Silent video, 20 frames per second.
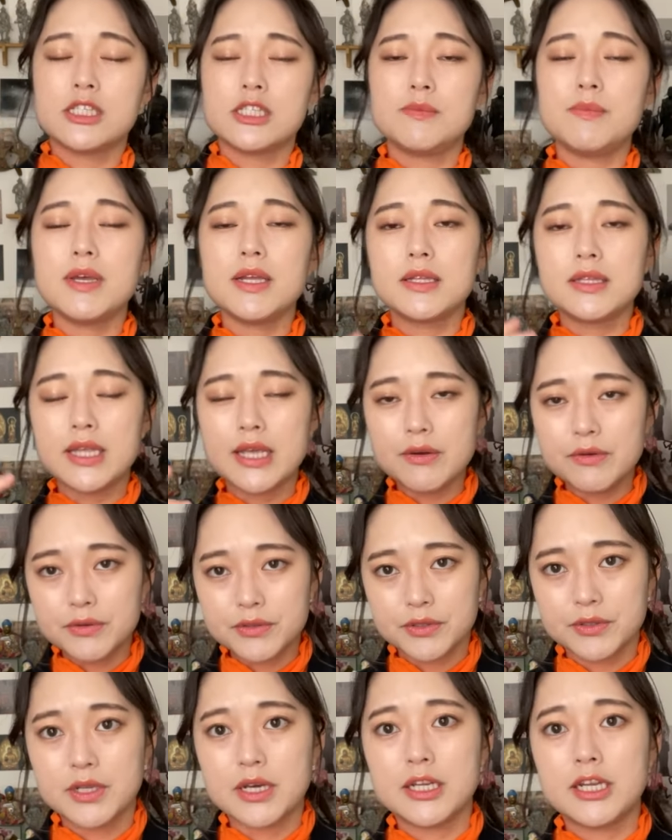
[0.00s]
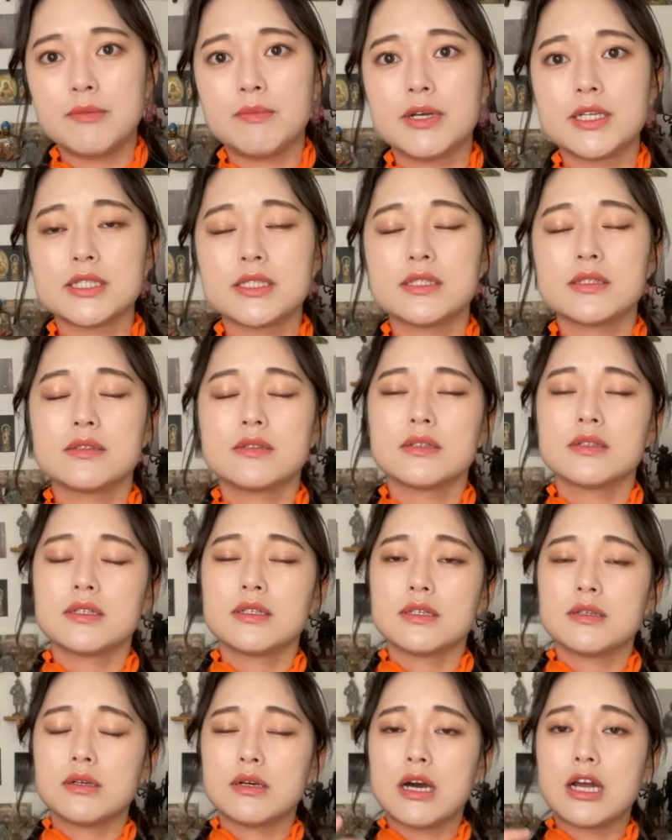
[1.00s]
全てを委ねます
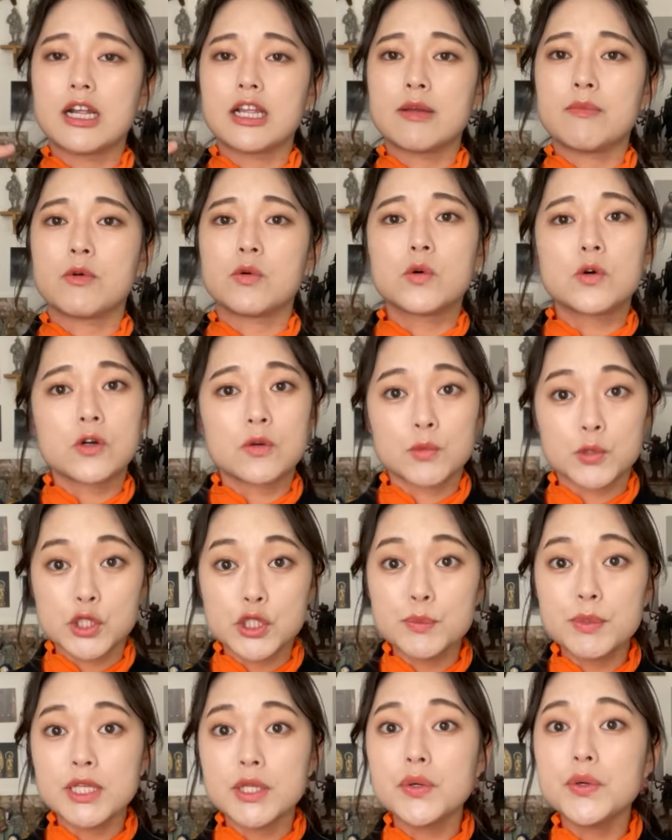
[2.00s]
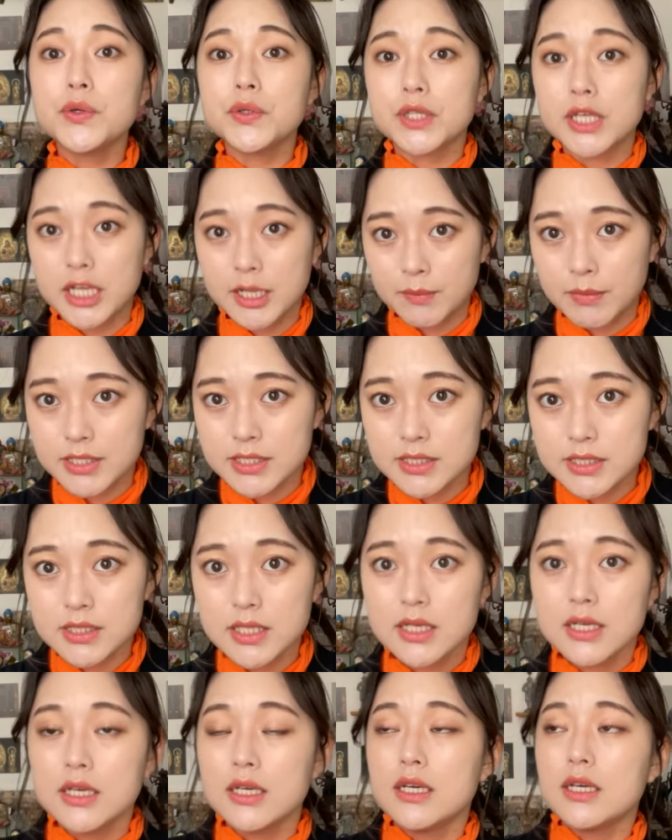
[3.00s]
体も心も全てを委ねます。
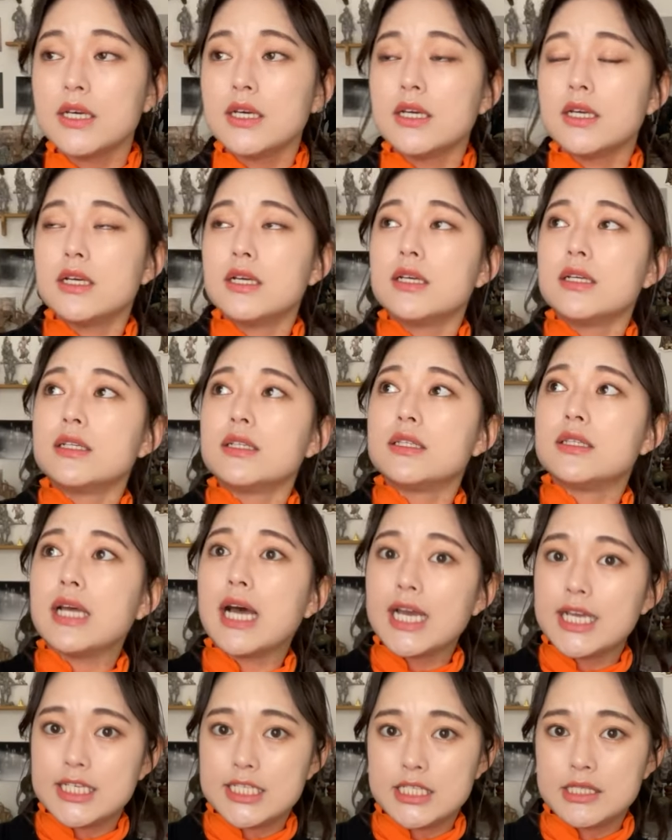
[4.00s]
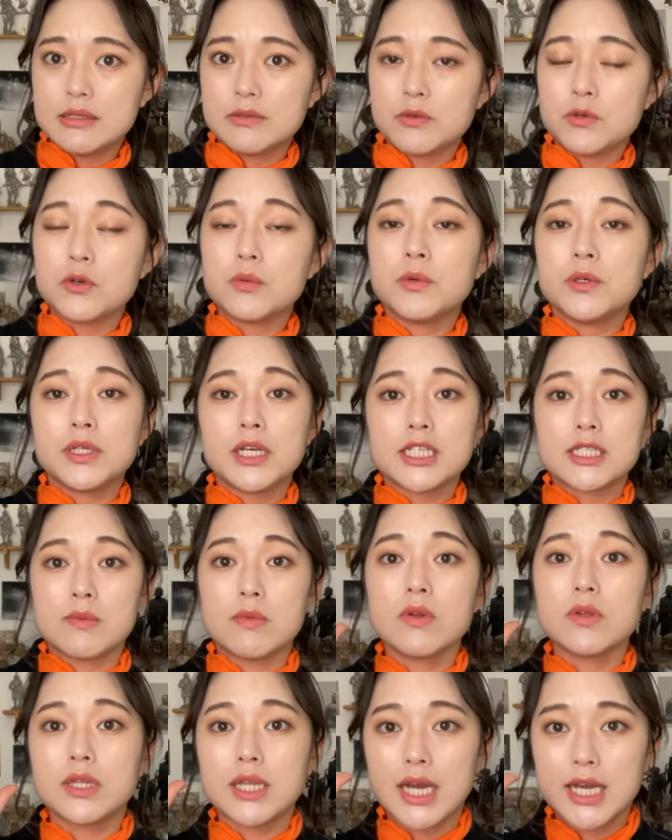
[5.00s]
大師、弘法大師様
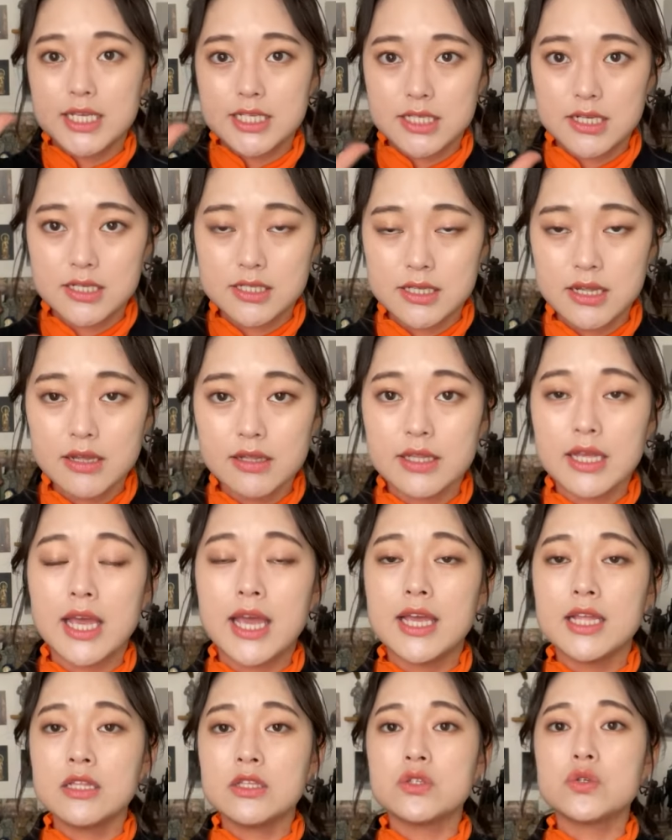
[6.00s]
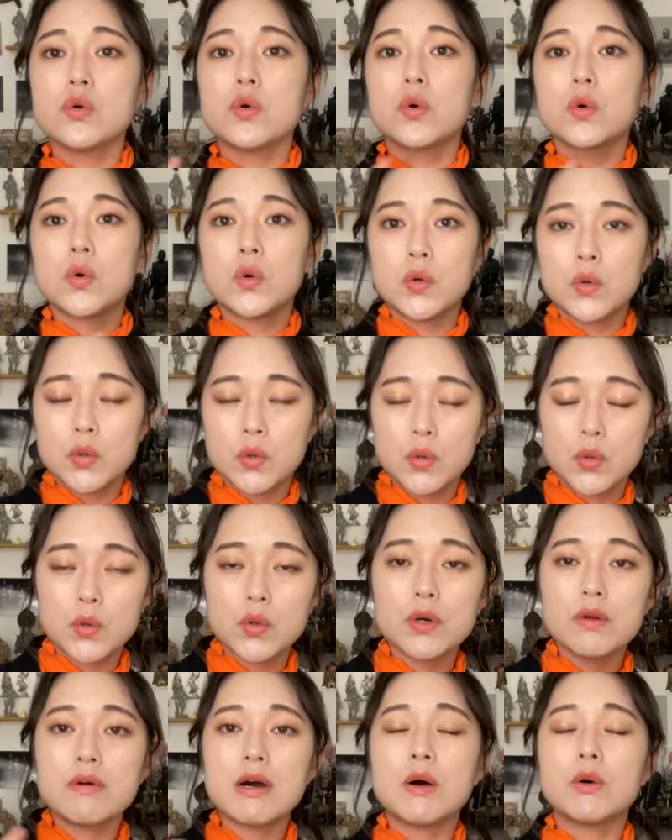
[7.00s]
の大師ですね。で、返上混合。こ
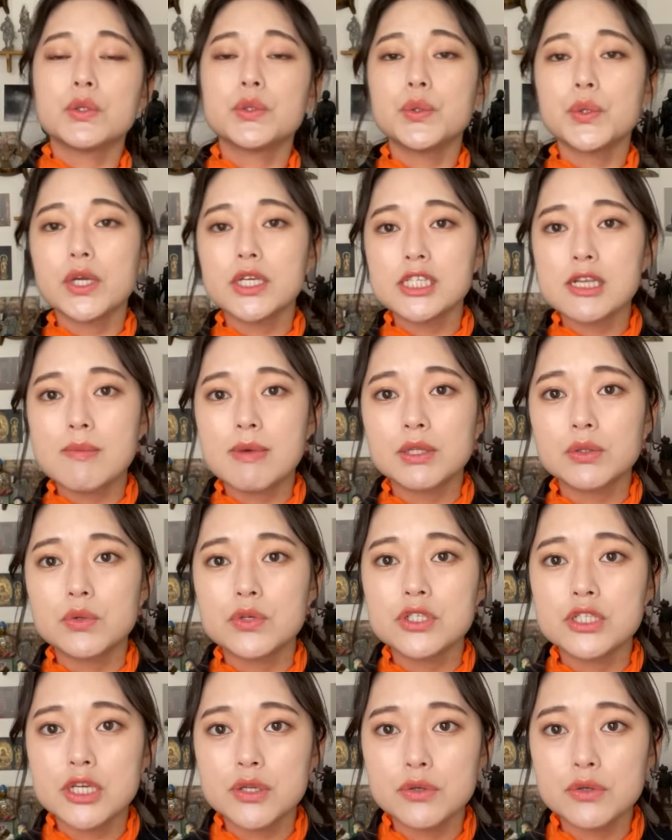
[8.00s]
れは仏様として